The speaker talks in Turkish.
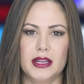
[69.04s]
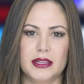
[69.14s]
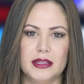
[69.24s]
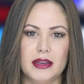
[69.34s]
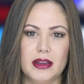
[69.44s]

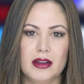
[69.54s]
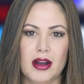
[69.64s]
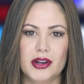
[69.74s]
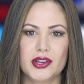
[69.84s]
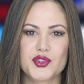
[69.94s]
Giderek
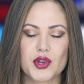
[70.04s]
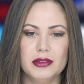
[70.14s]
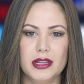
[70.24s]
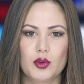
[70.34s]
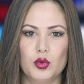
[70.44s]

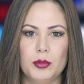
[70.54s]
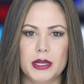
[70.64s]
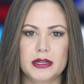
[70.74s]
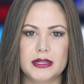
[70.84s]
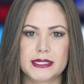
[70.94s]
ağırlaşan
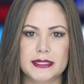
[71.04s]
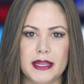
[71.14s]
ekonomik krizin